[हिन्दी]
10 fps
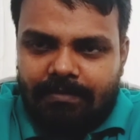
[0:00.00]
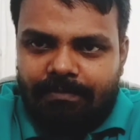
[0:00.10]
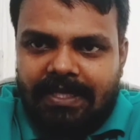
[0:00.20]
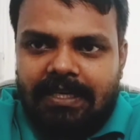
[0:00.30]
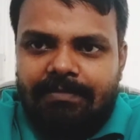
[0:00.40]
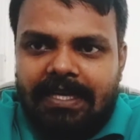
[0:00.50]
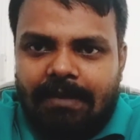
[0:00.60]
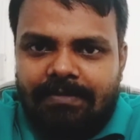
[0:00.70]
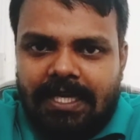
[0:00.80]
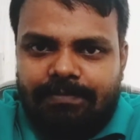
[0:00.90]
बैठक में
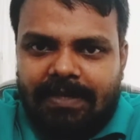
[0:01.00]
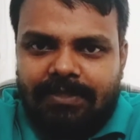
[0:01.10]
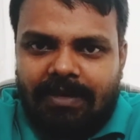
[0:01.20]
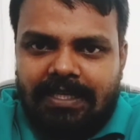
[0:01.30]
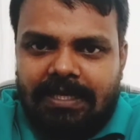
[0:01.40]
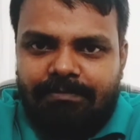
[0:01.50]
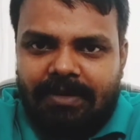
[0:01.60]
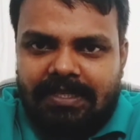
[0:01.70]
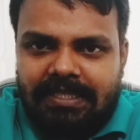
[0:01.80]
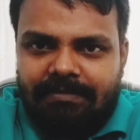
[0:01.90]
रामविलास पासवान की
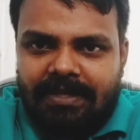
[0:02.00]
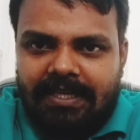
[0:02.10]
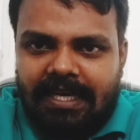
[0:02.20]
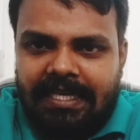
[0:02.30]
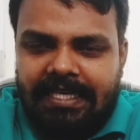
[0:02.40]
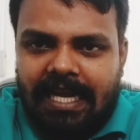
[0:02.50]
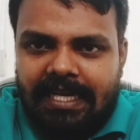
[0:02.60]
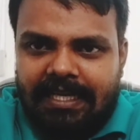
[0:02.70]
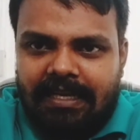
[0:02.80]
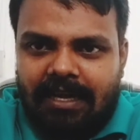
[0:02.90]
बरसी में नहीं
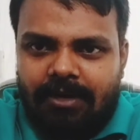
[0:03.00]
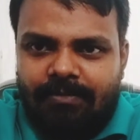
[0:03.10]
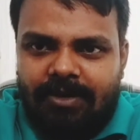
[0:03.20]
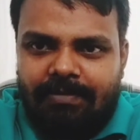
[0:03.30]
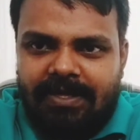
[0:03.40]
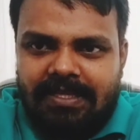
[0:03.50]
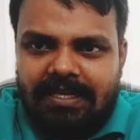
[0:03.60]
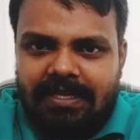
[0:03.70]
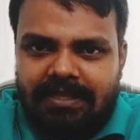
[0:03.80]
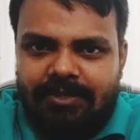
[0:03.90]
आने के कारण
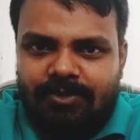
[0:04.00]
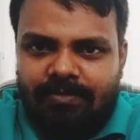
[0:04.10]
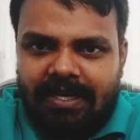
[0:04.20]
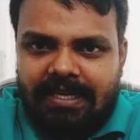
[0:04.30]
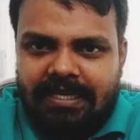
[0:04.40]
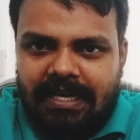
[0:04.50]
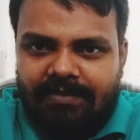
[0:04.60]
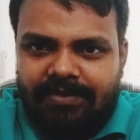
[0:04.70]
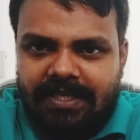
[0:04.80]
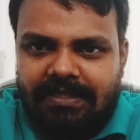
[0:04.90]
मुख्यमंत्री नीतीश कुमार के
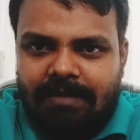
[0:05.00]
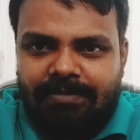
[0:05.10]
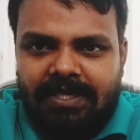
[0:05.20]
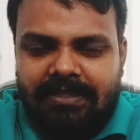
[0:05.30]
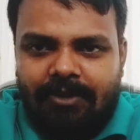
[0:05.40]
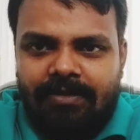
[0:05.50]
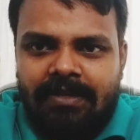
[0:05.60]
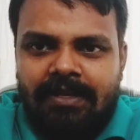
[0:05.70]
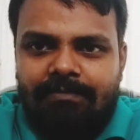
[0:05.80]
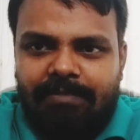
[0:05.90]
खिलाफ निंदा प्रस्ताव
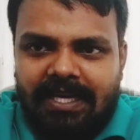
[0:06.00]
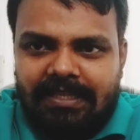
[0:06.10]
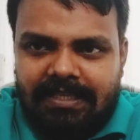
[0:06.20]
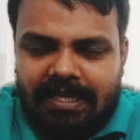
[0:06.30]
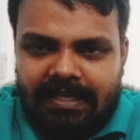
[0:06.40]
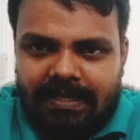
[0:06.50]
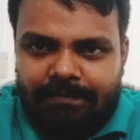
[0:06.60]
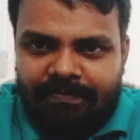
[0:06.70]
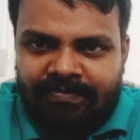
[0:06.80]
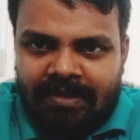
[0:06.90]
पारित किया गया
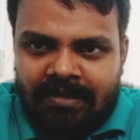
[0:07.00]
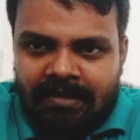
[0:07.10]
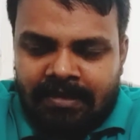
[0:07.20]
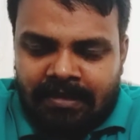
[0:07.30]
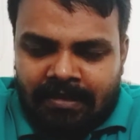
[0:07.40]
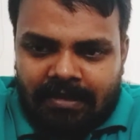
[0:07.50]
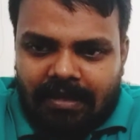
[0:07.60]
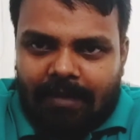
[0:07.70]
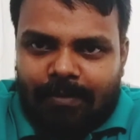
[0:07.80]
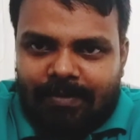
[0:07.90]

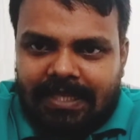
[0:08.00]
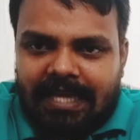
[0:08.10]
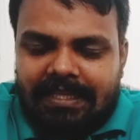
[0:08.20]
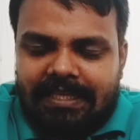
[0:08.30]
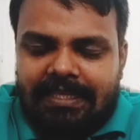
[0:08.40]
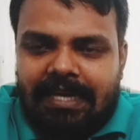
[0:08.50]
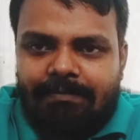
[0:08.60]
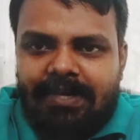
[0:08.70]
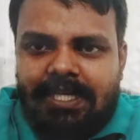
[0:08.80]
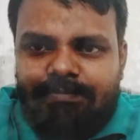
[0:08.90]
आपको बता दें कि
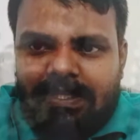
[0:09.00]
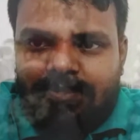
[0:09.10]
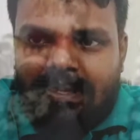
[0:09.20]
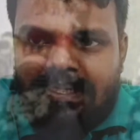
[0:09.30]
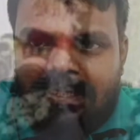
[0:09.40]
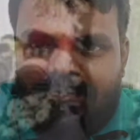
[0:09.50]
रामविलास पासवान की